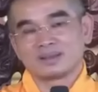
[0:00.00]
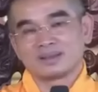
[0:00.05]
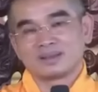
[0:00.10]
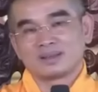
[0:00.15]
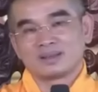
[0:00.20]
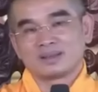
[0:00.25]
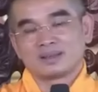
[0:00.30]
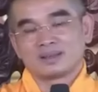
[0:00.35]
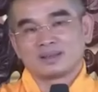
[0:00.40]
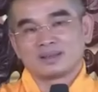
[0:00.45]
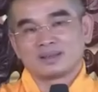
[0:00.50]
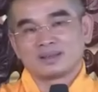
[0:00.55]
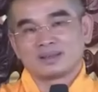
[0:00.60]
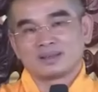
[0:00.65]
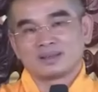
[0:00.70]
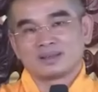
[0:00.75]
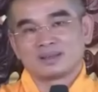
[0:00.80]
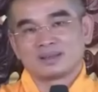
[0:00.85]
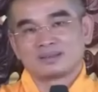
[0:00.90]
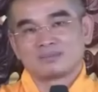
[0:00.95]
Mà sự
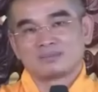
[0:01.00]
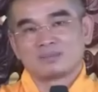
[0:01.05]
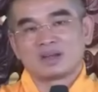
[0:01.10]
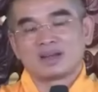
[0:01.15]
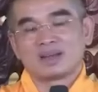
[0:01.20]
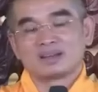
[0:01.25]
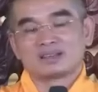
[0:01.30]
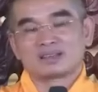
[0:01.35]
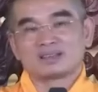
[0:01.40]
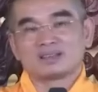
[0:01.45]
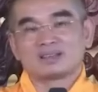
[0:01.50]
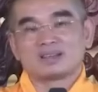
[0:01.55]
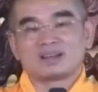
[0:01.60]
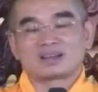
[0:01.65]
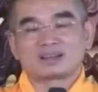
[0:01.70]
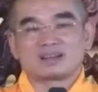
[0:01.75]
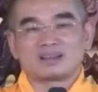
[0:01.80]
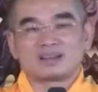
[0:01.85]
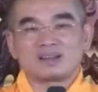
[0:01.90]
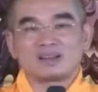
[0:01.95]
thật đó chúng ta
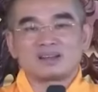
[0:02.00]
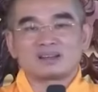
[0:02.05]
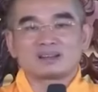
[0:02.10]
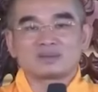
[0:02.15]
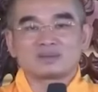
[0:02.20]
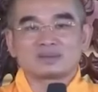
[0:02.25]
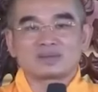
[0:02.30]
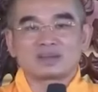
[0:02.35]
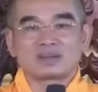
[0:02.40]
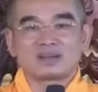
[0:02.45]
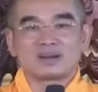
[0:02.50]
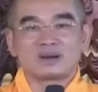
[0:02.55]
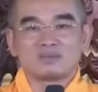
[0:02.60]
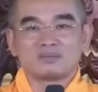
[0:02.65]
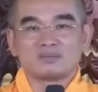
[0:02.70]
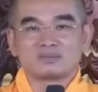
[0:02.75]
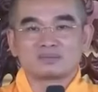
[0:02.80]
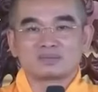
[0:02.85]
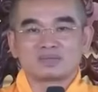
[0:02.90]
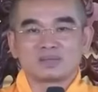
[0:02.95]
không chấp nhận
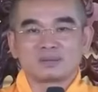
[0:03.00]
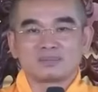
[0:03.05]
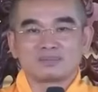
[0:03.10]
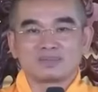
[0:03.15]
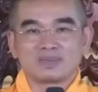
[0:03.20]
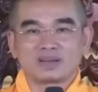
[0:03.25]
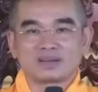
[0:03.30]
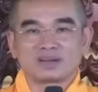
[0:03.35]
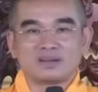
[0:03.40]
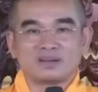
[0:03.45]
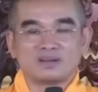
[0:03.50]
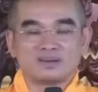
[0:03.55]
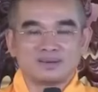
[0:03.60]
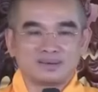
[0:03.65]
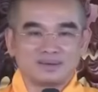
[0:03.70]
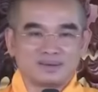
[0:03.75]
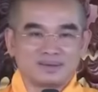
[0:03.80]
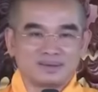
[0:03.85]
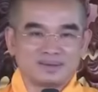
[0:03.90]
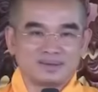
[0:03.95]
nổi,
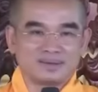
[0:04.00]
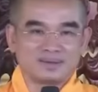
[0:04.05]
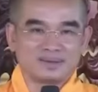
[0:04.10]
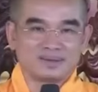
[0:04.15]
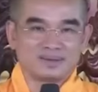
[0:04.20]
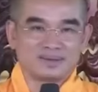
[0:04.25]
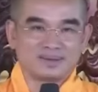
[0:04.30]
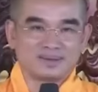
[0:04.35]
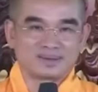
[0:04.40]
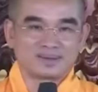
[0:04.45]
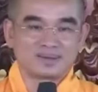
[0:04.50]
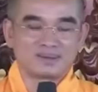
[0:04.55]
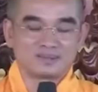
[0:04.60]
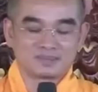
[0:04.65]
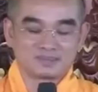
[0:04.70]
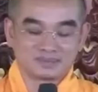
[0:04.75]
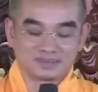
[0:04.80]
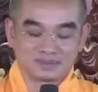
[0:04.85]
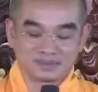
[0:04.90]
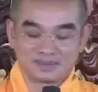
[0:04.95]
không thừa đương nổi.
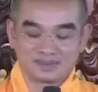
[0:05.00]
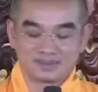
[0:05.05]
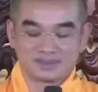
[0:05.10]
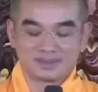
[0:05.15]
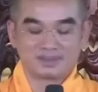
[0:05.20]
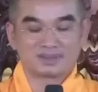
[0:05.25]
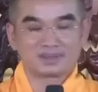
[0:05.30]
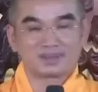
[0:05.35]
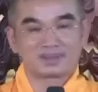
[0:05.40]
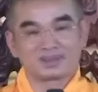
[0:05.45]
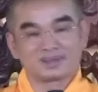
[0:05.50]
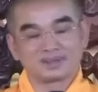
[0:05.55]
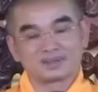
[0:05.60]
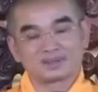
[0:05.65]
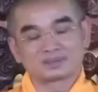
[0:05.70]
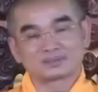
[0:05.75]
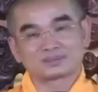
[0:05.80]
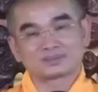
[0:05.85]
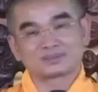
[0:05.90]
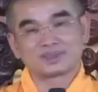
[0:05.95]
Chứ sự thật
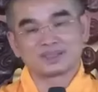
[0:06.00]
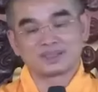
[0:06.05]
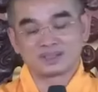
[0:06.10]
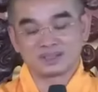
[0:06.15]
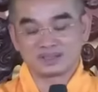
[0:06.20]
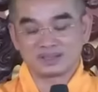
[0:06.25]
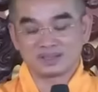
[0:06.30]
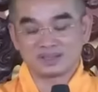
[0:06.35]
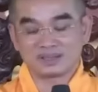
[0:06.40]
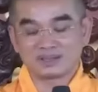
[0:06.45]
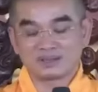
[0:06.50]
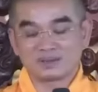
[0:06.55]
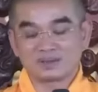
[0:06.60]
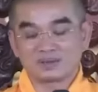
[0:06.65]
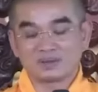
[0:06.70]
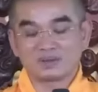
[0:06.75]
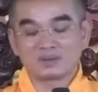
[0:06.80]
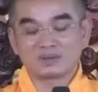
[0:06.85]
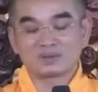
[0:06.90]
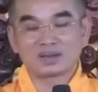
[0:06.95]
luôn luôn là sự thật.